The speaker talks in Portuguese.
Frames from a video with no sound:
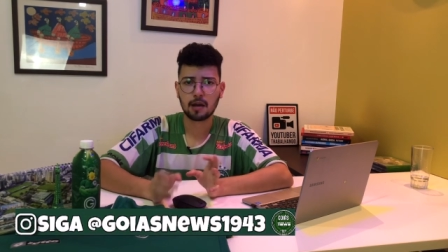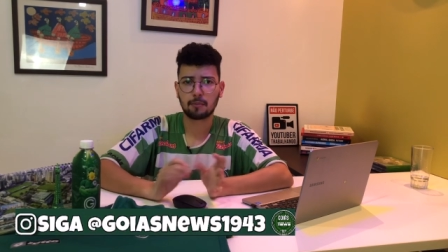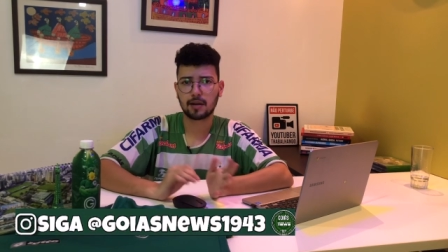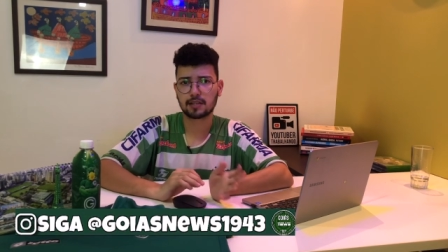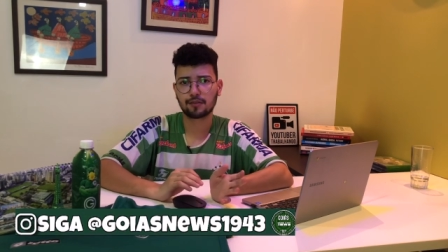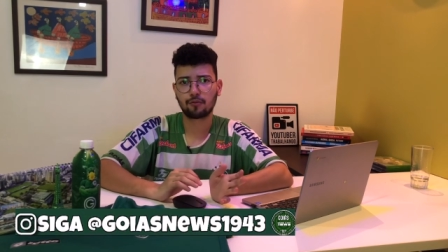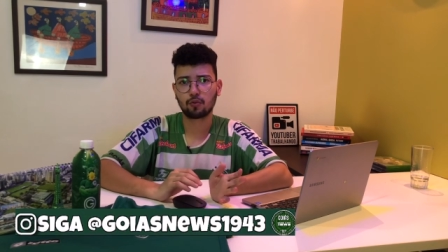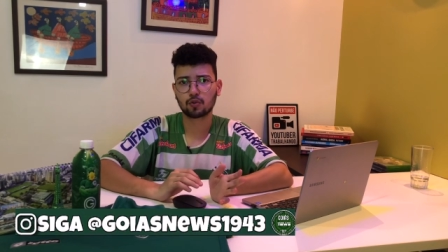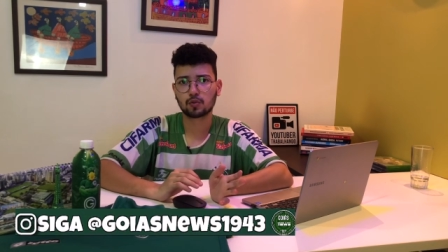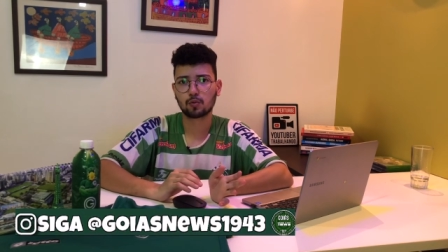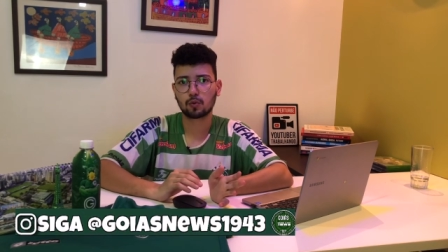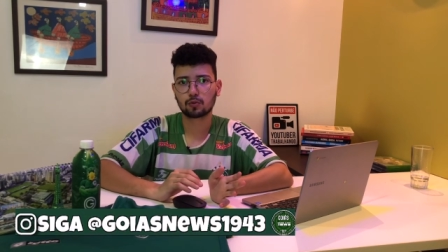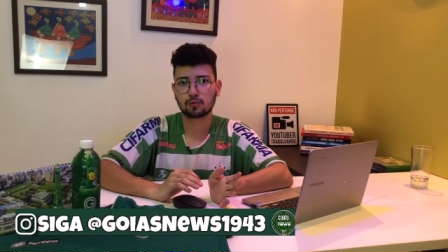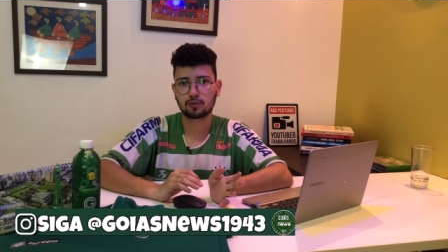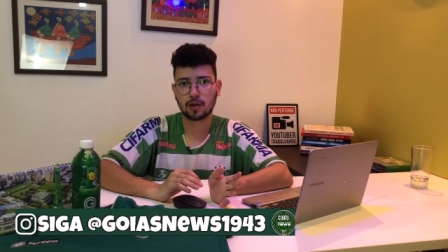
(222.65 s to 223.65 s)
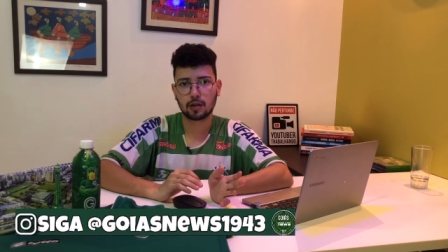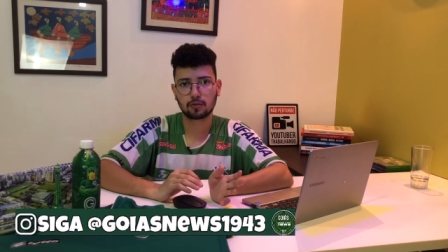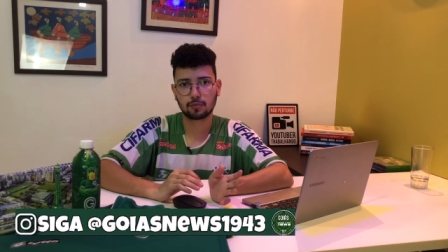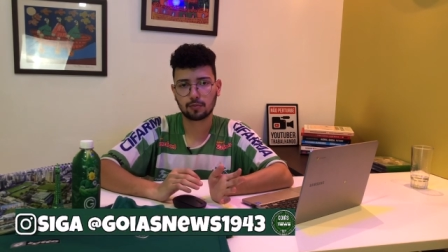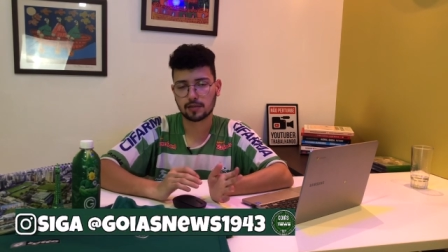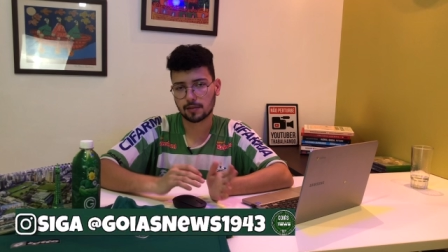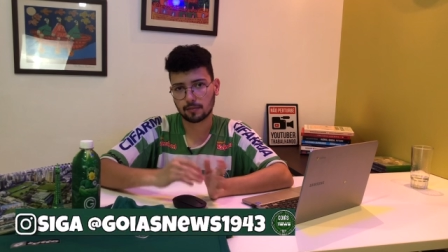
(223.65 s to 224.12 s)
Mas se fosse um outro
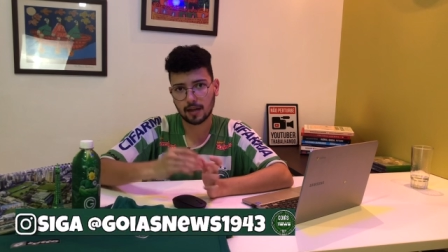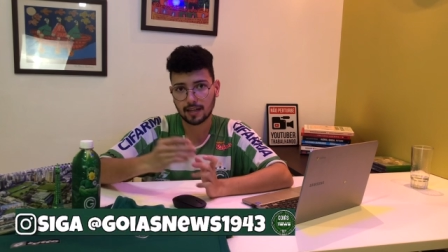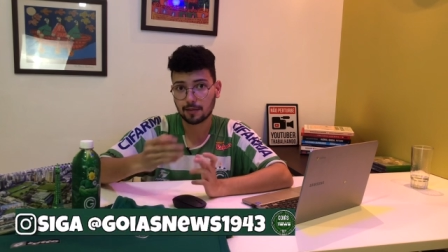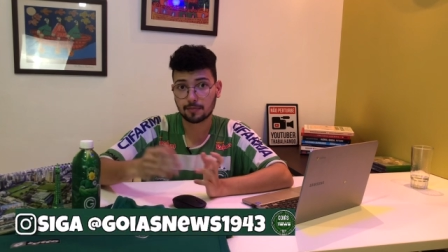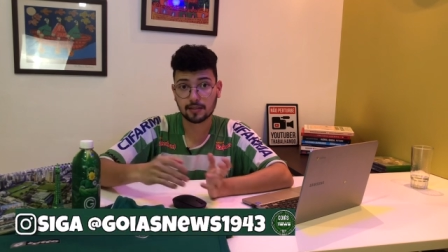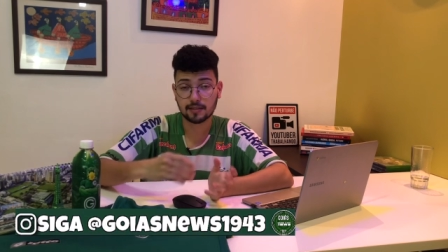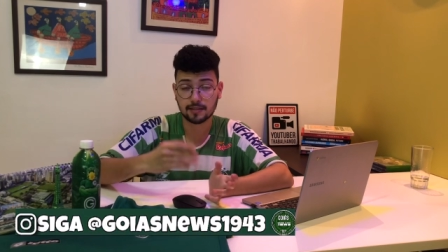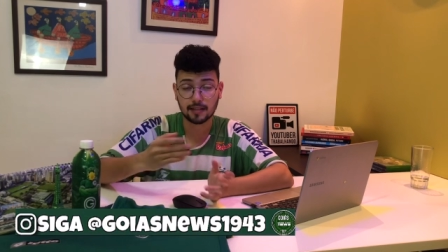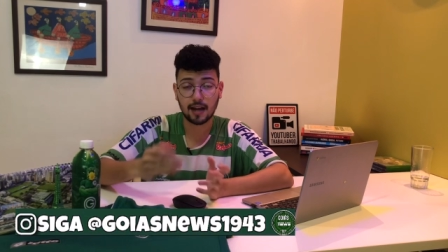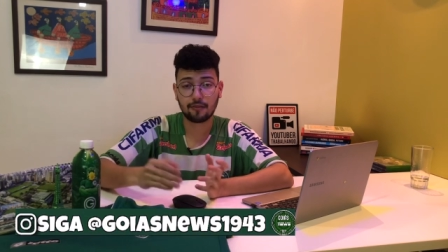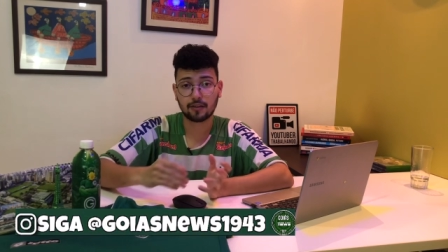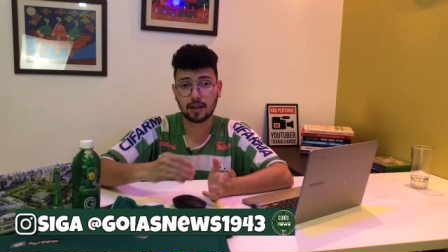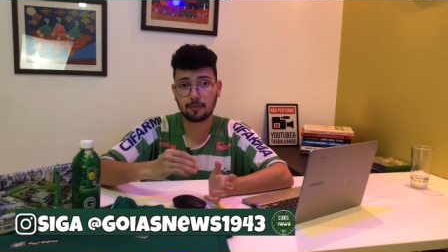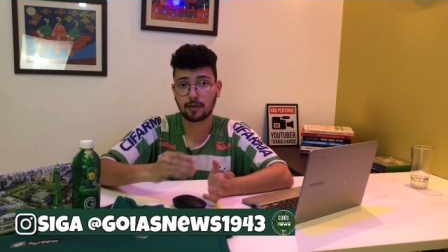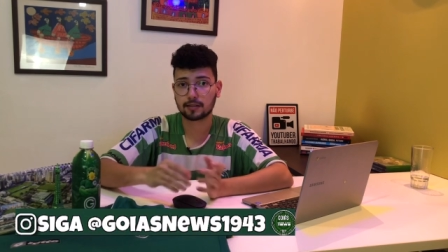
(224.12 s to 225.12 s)
jogador, por exemplo, que ainda precisava, né?